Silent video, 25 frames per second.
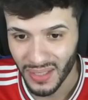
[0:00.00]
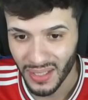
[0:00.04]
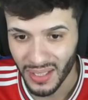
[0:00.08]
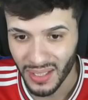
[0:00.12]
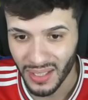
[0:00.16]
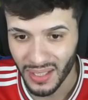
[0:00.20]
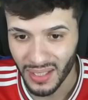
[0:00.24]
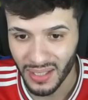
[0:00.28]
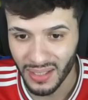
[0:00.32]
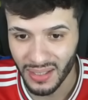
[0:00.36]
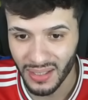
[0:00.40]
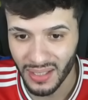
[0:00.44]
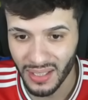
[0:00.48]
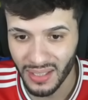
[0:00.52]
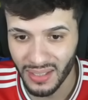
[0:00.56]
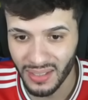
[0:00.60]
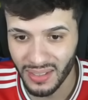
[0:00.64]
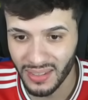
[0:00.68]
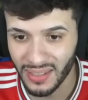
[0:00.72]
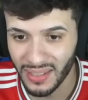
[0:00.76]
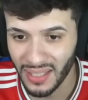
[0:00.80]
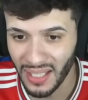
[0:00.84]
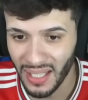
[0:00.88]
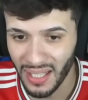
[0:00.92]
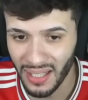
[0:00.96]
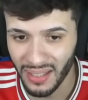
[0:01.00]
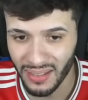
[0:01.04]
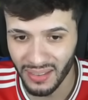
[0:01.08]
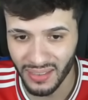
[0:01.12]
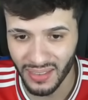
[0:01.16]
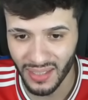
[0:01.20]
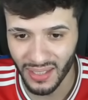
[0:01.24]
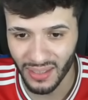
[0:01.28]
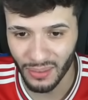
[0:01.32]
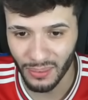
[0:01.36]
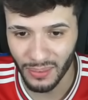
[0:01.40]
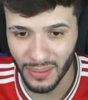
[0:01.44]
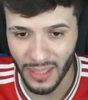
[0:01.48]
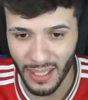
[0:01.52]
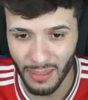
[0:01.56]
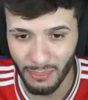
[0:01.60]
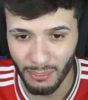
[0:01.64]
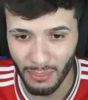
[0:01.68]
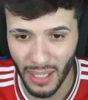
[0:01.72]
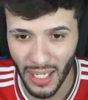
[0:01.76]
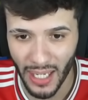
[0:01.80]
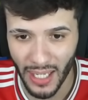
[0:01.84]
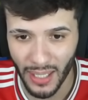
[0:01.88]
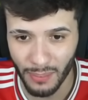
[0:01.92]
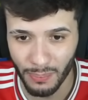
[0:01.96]
Que tristeza do
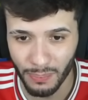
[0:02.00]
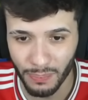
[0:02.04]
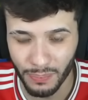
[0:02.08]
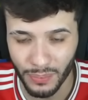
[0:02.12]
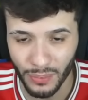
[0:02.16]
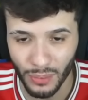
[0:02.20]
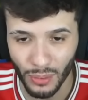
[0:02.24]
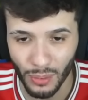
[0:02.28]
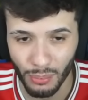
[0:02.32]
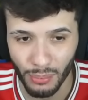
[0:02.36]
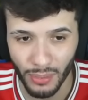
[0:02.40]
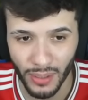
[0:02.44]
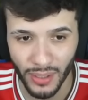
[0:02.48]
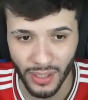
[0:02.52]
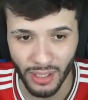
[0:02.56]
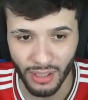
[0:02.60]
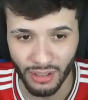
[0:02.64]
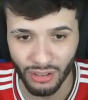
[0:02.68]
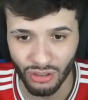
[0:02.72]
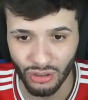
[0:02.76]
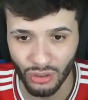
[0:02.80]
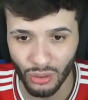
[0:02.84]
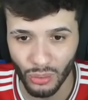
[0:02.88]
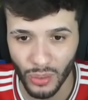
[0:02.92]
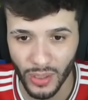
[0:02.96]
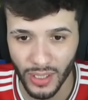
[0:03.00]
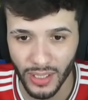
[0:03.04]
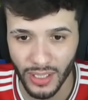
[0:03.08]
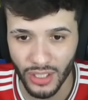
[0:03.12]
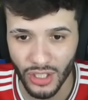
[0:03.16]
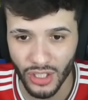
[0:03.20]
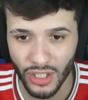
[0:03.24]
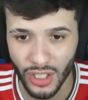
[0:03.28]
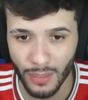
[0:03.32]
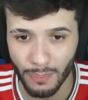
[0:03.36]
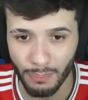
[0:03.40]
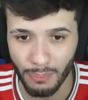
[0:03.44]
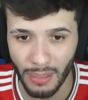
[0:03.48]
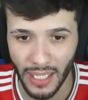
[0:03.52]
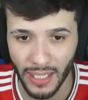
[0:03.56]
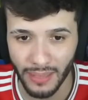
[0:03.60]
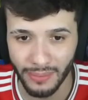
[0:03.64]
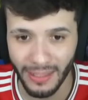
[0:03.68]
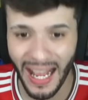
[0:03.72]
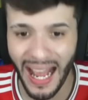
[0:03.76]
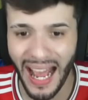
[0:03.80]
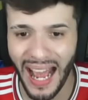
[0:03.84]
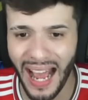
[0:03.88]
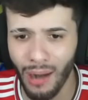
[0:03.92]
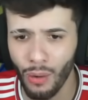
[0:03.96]
Neymar tomando a surra de Chibata.
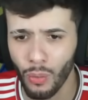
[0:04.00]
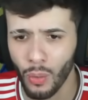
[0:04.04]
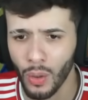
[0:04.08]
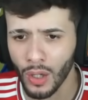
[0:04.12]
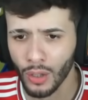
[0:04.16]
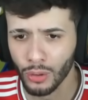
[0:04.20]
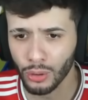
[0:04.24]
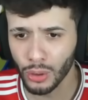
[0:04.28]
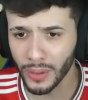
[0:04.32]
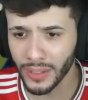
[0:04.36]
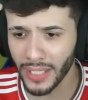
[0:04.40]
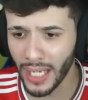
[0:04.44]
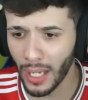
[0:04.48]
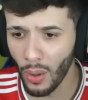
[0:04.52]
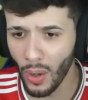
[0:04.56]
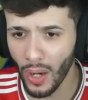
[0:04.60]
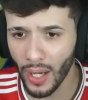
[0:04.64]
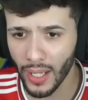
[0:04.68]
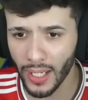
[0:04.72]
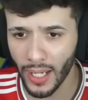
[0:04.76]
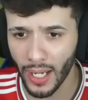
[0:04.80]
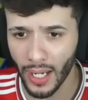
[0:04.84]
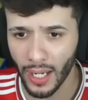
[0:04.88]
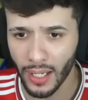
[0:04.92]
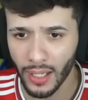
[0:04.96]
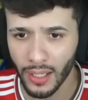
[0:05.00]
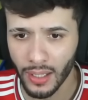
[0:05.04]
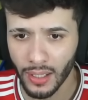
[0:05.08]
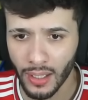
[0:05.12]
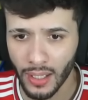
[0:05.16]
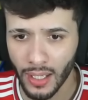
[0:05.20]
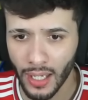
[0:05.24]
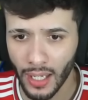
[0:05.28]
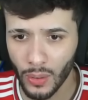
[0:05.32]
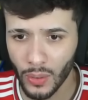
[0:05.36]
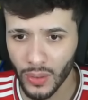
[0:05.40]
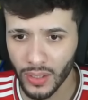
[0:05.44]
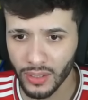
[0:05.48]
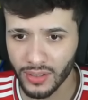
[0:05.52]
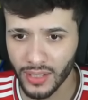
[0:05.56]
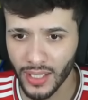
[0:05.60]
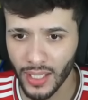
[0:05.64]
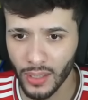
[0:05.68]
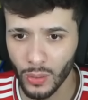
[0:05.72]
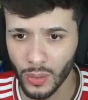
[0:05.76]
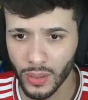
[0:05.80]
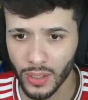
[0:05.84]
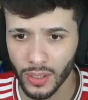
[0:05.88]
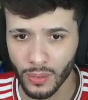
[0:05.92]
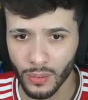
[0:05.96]
Não! Toda hora! Agora sai,
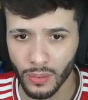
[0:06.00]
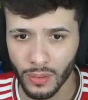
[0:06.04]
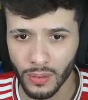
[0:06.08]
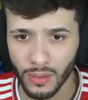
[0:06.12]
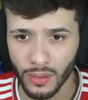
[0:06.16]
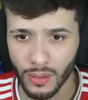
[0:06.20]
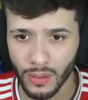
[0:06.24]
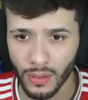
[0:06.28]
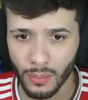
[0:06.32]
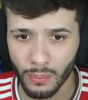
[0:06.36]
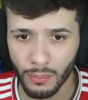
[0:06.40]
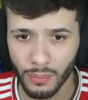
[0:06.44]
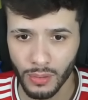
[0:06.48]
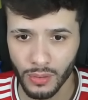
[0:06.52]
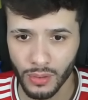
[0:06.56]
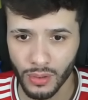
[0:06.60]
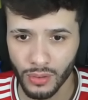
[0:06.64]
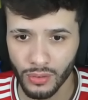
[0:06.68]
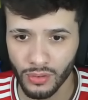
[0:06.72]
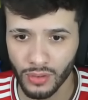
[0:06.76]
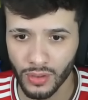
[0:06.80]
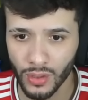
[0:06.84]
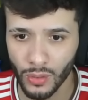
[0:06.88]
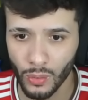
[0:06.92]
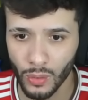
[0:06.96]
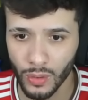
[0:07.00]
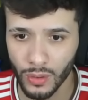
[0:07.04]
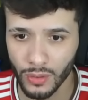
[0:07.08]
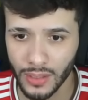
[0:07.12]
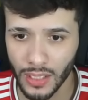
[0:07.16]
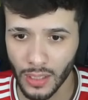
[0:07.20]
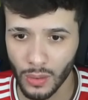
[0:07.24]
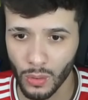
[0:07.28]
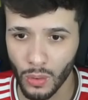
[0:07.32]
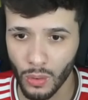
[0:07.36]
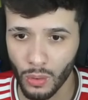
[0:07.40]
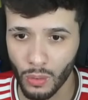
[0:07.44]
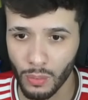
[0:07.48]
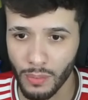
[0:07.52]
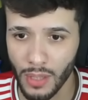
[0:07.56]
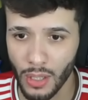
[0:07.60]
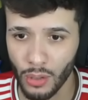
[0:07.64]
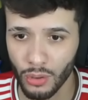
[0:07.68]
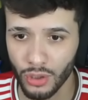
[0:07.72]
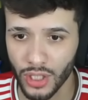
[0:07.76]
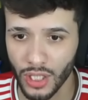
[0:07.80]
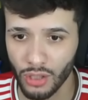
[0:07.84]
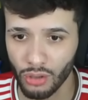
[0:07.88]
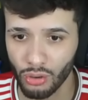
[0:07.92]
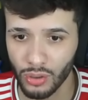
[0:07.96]
goleiro. Meu Deus do céu, o goleiro tá louco.
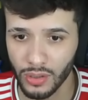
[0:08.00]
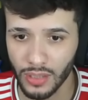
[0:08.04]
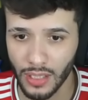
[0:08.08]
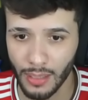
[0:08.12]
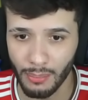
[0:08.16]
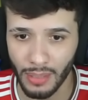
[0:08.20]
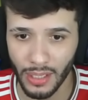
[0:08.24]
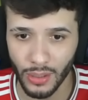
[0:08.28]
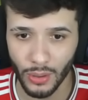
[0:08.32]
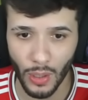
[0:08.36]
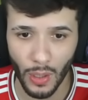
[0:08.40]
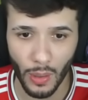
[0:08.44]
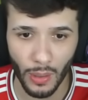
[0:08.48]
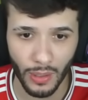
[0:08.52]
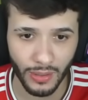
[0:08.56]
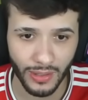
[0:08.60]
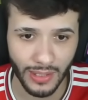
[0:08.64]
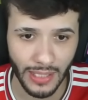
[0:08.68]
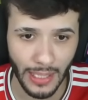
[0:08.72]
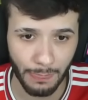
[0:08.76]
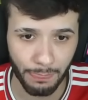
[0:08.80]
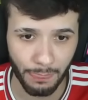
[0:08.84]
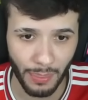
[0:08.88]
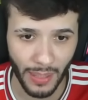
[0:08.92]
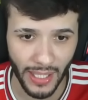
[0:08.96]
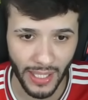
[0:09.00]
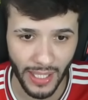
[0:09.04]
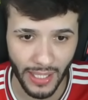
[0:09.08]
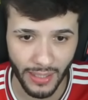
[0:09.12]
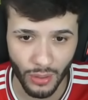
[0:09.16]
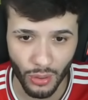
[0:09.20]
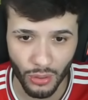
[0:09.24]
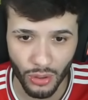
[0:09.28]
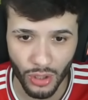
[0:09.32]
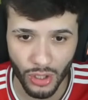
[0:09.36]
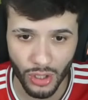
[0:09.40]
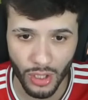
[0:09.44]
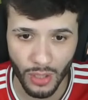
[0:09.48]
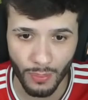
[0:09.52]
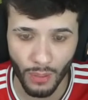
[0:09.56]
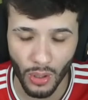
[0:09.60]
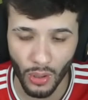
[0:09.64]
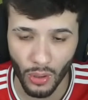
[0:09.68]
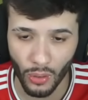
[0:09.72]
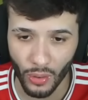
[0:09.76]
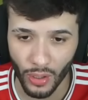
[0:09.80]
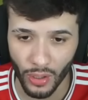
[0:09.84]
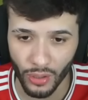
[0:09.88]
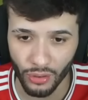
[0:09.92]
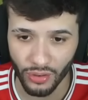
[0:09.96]
Meu Jesus amado, ó, atrapalhado é o Didi
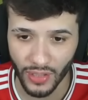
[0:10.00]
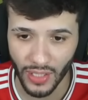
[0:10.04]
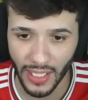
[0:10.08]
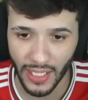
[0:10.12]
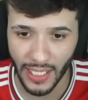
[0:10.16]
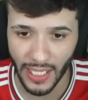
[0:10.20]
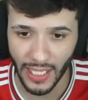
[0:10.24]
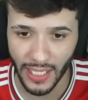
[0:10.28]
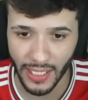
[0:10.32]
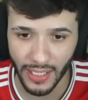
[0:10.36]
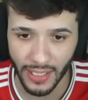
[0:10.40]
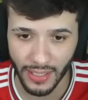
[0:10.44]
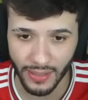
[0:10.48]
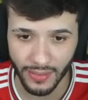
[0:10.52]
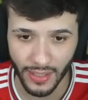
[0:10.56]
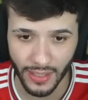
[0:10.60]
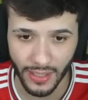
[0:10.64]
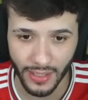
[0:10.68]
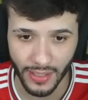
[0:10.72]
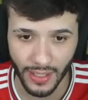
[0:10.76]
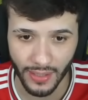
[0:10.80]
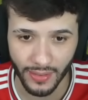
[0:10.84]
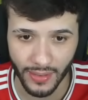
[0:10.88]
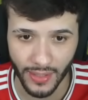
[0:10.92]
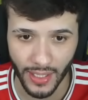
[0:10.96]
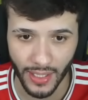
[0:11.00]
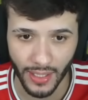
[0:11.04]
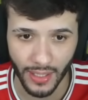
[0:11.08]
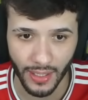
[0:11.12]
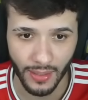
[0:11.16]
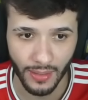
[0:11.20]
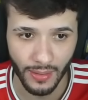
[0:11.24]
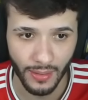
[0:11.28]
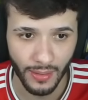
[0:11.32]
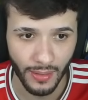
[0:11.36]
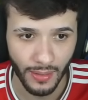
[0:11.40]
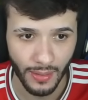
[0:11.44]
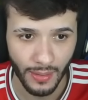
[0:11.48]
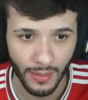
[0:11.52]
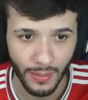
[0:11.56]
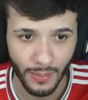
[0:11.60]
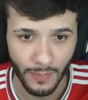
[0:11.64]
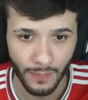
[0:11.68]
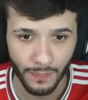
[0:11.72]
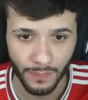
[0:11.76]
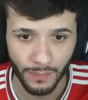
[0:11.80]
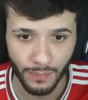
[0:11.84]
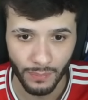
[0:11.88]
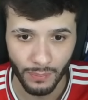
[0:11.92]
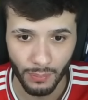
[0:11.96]
Mocó e o Zacarias ali na zaga.
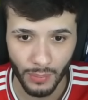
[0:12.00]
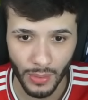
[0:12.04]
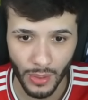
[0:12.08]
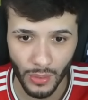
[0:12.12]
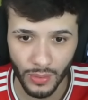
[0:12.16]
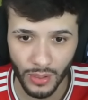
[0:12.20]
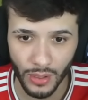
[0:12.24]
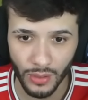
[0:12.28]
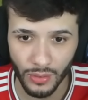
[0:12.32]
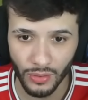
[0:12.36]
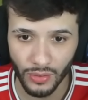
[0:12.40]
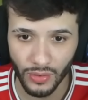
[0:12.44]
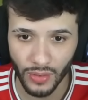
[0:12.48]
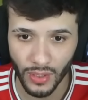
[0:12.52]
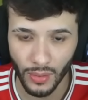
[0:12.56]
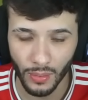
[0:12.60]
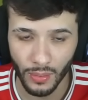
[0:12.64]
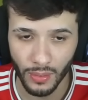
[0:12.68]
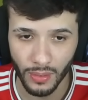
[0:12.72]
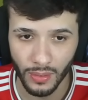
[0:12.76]
Meu Deus do céu.